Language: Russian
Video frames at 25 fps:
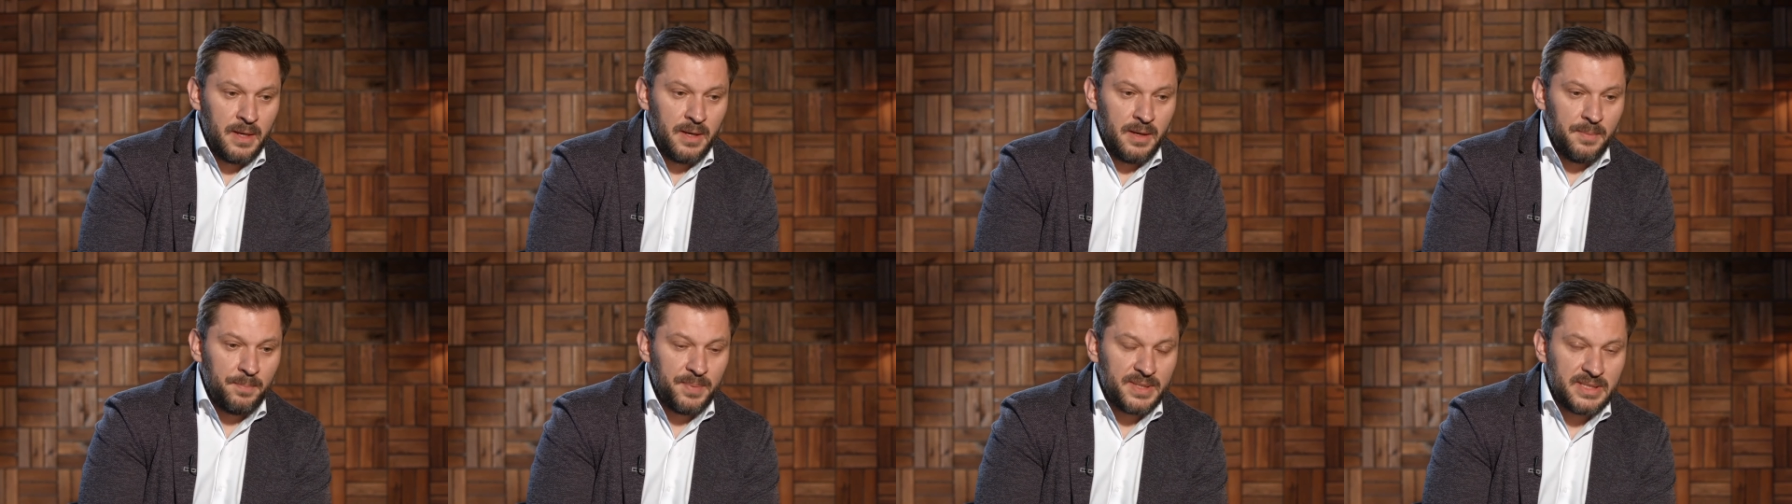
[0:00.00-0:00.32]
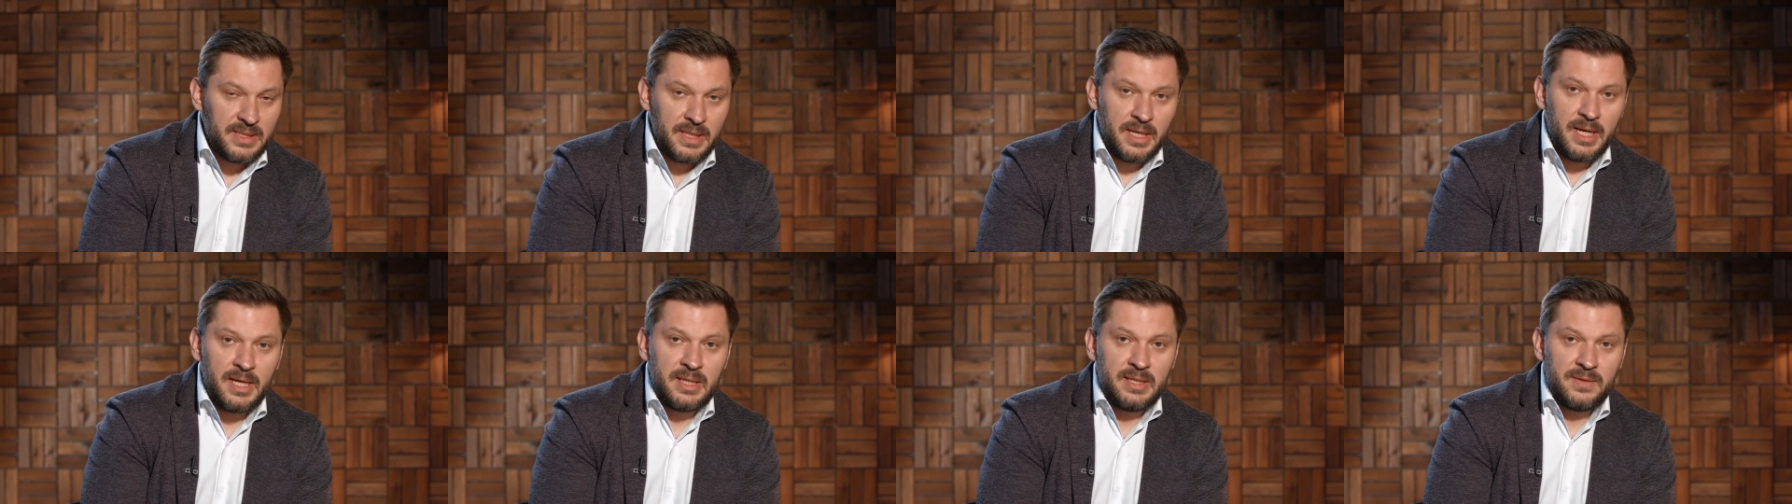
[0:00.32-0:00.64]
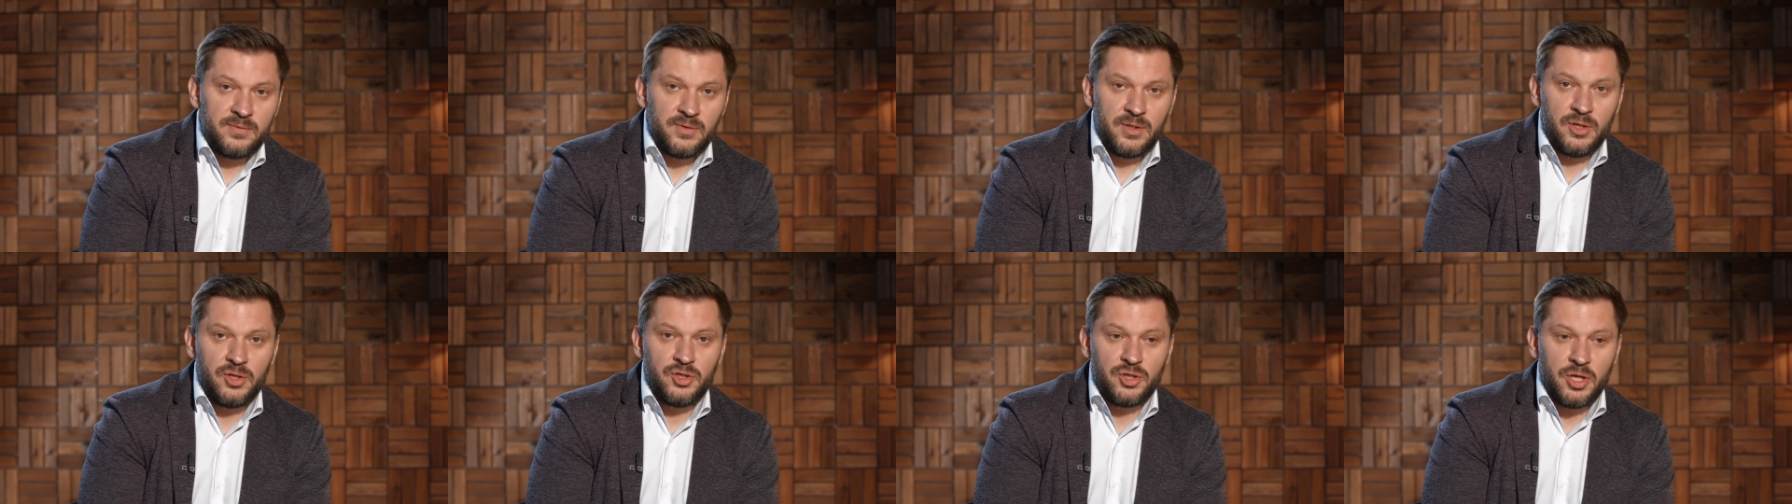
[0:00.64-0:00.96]
э, постоянно
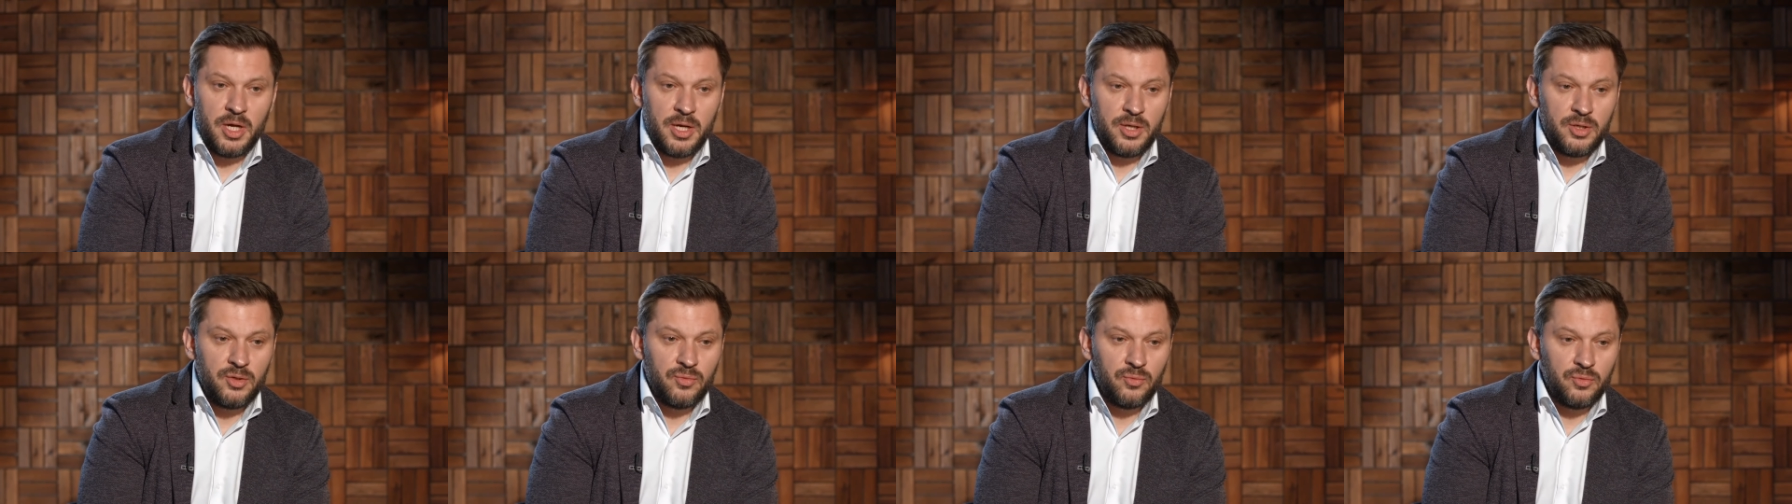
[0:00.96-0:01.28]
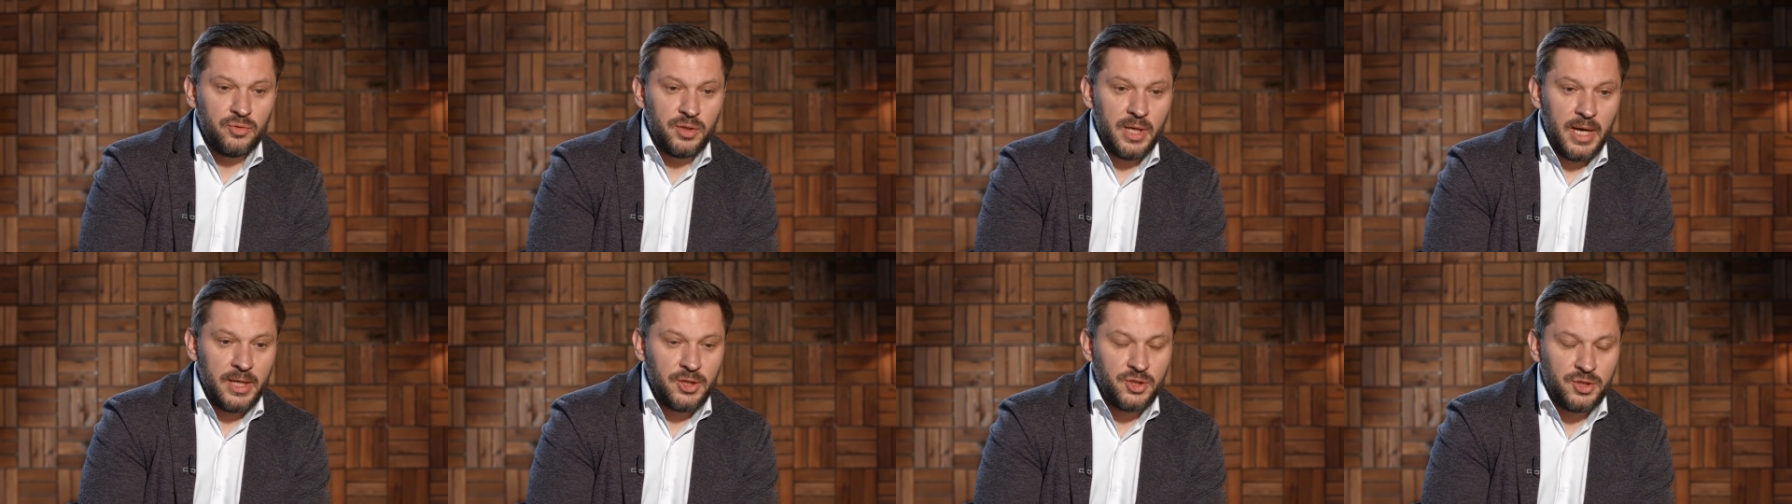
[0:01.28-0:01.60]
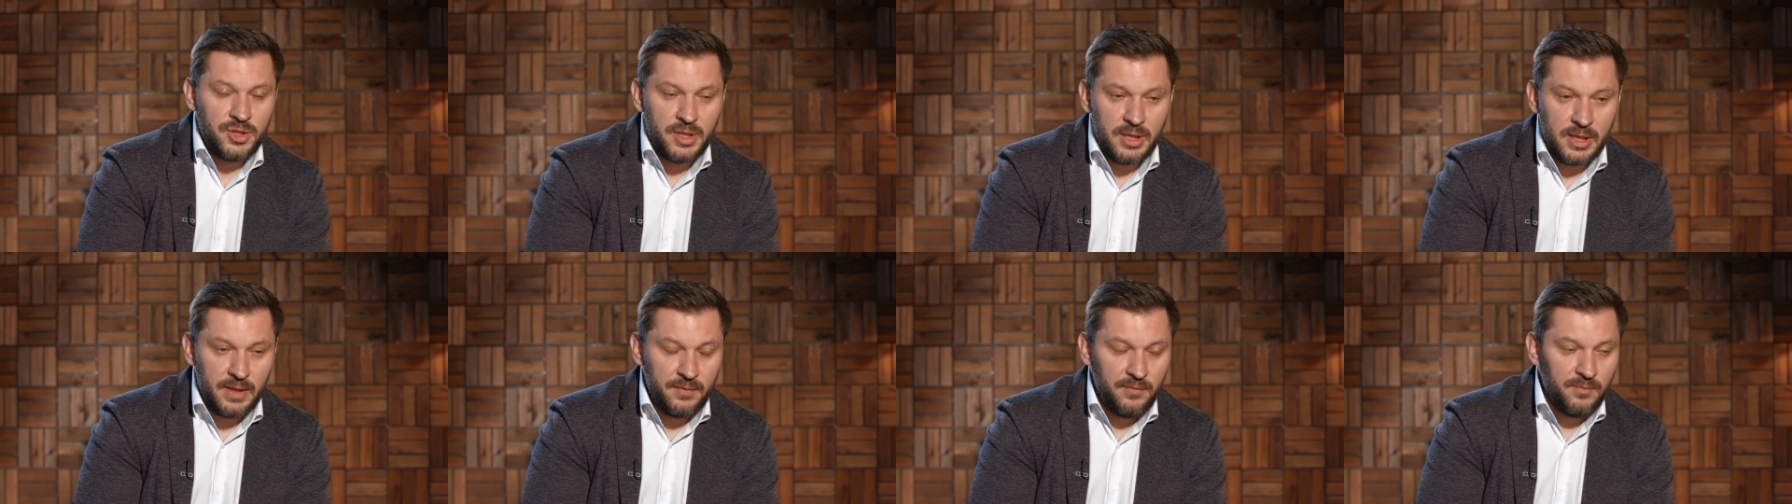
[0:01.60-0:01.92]
встречаю
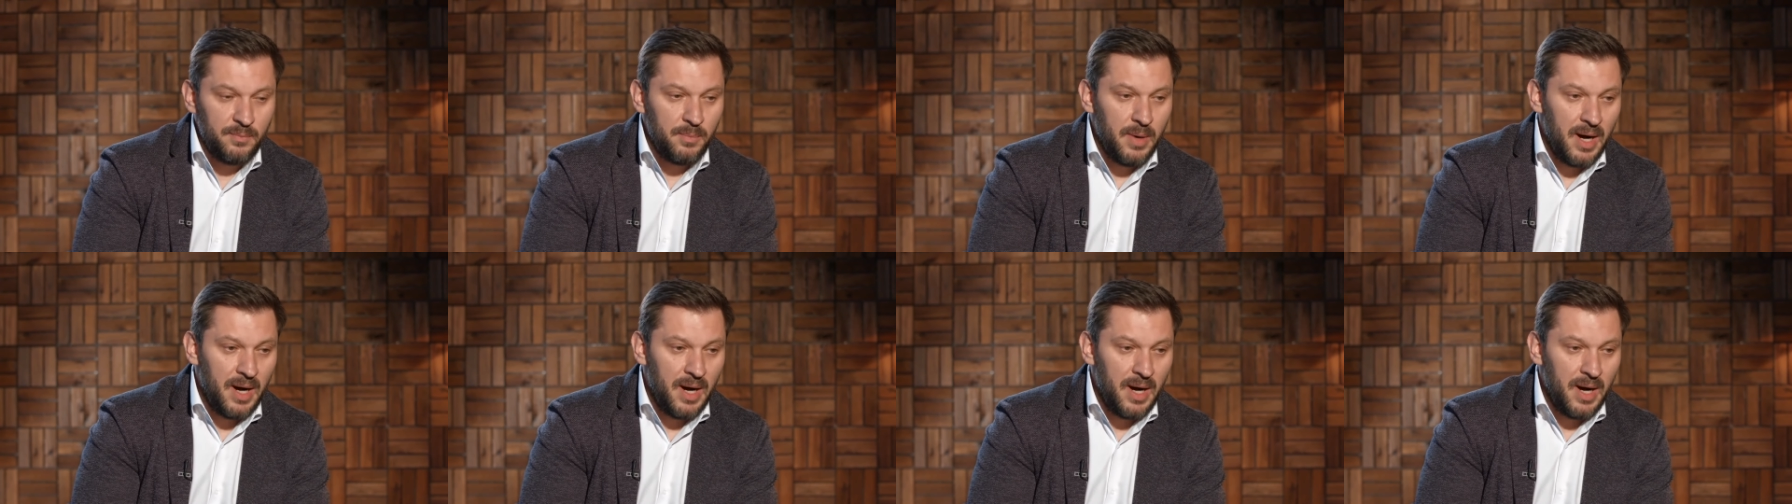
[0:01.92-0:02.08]
неудачников,